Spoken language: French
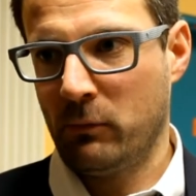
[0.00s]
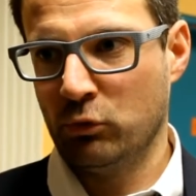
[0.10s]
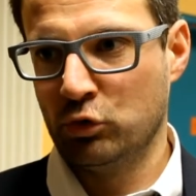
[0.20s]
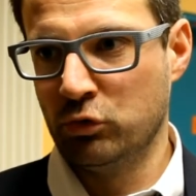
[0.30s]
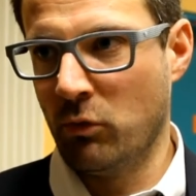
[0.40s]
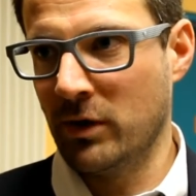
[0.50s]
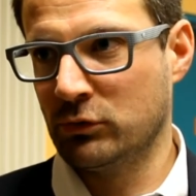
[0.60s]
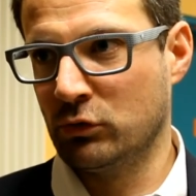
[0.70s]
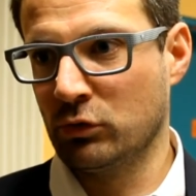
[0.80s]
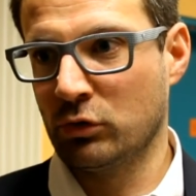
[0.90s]
on joue moins
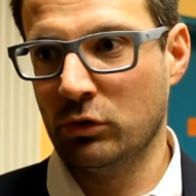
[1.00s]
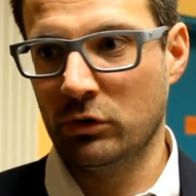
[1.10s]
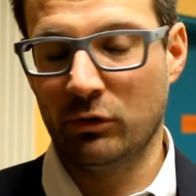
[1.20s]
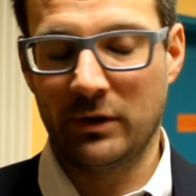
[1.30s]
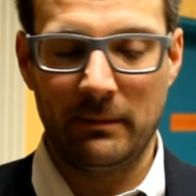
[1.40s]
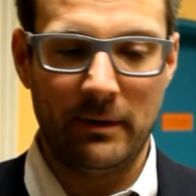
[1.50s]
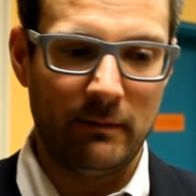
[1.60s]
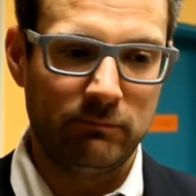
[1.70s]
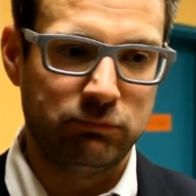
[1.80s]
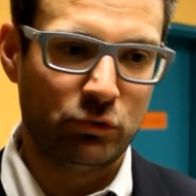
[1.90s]
sous contrôle, donc la balle
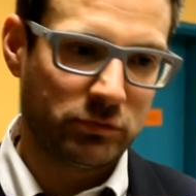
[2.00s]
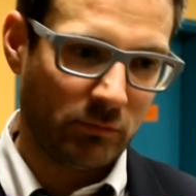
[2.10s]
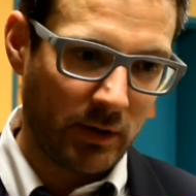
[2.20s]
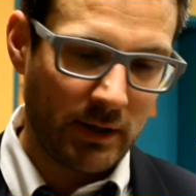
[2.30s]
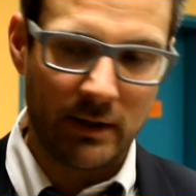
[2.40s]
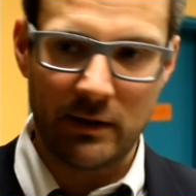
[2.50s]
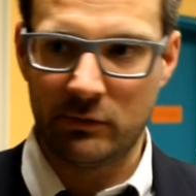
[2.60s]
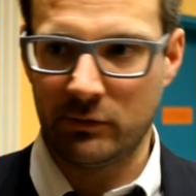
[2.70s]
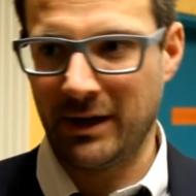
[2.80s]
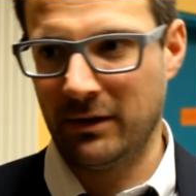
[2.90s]
bouge moins,
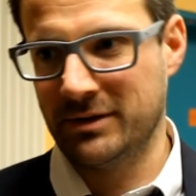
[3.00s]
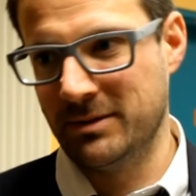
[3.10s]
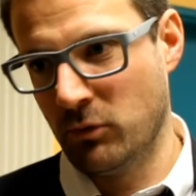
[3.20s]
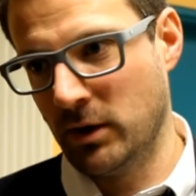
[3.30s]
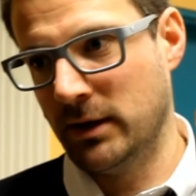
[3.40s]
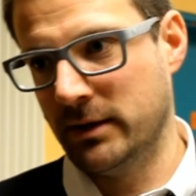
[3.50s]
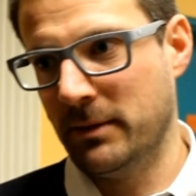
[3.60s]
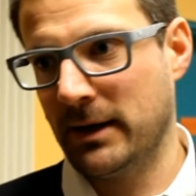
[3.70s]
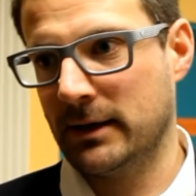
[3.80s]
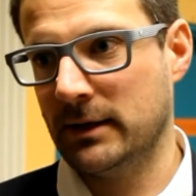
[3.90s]
on garantit moins les
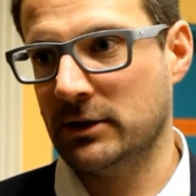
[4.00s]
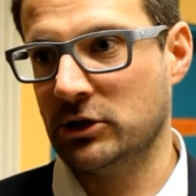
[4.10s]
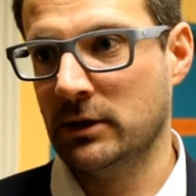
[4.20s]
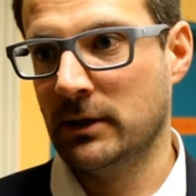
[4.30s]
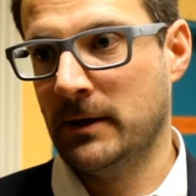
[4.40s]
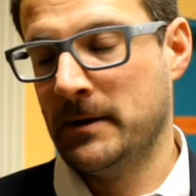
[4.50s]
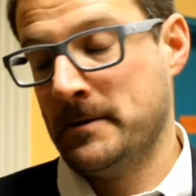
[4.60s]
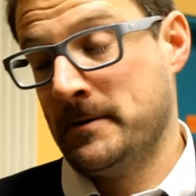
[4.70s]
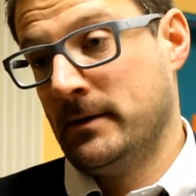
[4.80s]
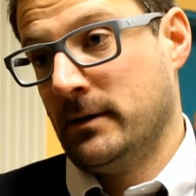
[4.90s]
démarquages.
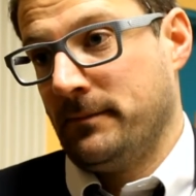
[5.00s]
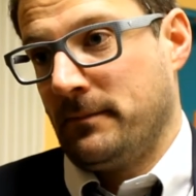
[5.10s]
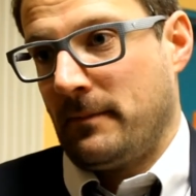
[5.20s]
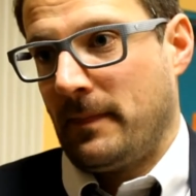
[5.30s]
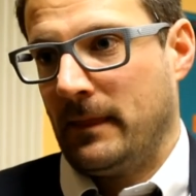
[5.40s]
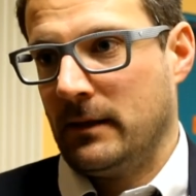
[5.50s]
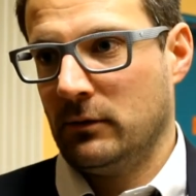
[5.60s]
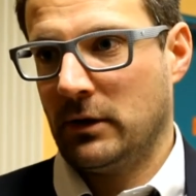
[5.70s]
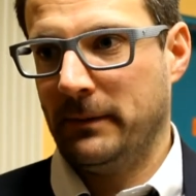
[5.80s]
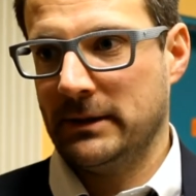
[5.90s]

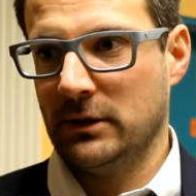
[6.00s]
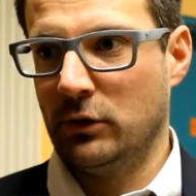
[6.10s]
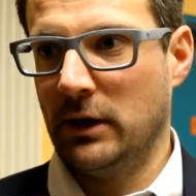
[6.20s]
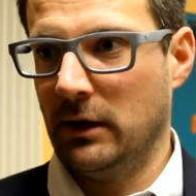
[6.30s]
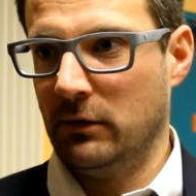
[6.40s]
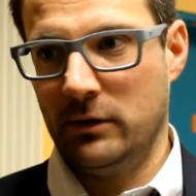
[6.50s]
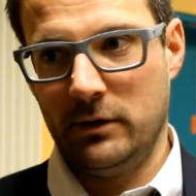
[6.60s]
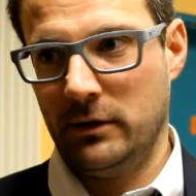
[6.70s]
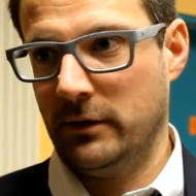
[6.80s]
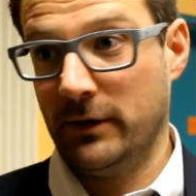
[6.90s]
Donc à partir de là,
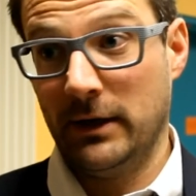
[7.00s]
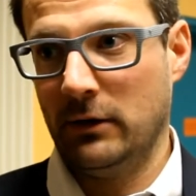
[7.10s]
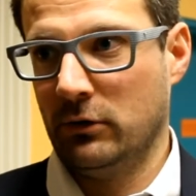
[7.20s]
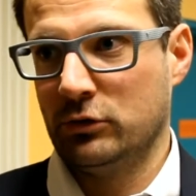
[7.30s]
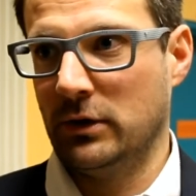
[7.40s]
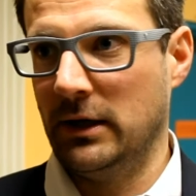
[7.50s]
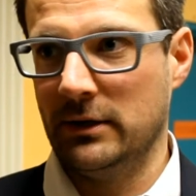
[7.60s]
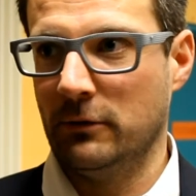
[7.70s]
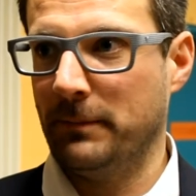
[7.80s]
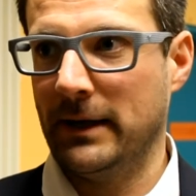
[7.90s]
euh, voilà, elles rentrent sur les
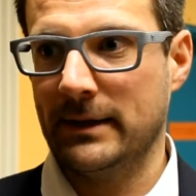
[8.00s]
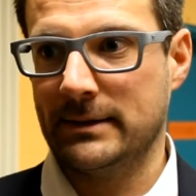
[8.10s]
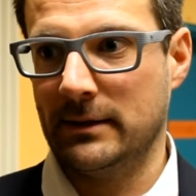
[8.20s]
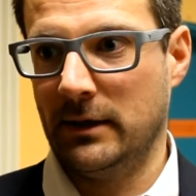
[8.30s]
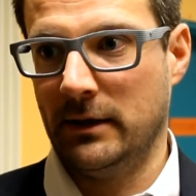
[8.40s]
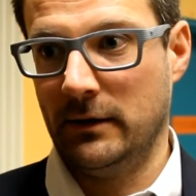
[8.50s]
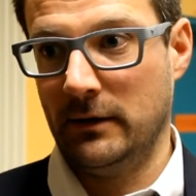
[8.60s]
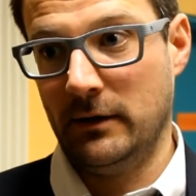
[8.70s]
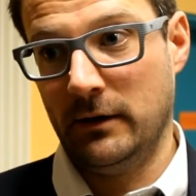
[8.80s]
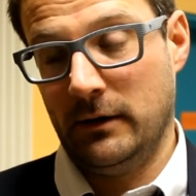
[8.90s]
lignes de passe,
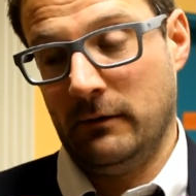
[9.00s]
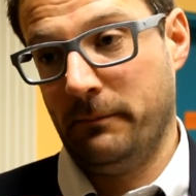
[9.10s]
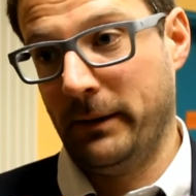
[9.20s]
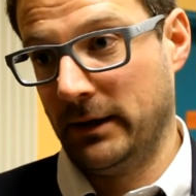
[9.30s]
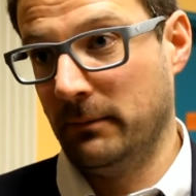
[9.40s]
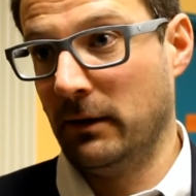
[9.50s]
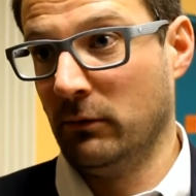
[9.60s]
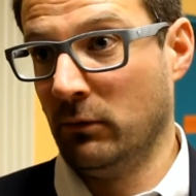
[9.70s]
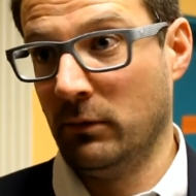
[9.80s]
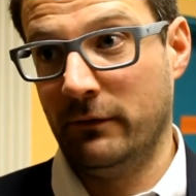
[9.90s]
euh, on perd des
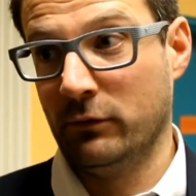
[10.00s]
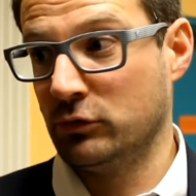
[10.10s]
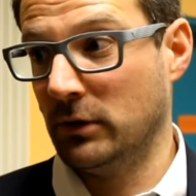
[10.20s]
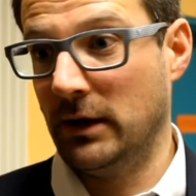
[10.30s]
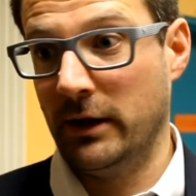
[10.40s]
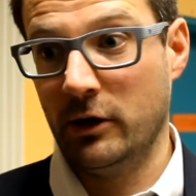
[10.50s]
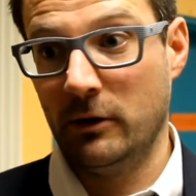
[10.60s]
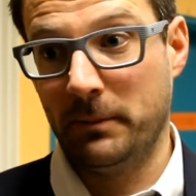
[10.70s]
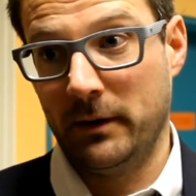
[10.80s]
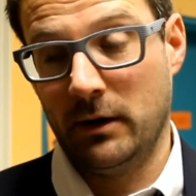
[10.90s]
ballons, elles vont sur les
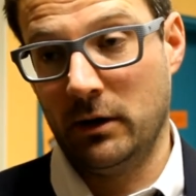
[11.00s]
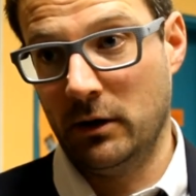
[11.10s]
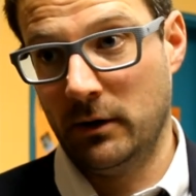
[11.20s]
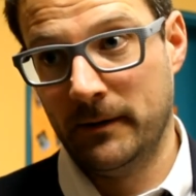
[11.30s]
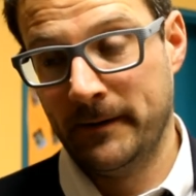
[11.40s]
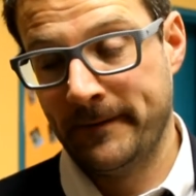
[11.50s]
lay-ups euh,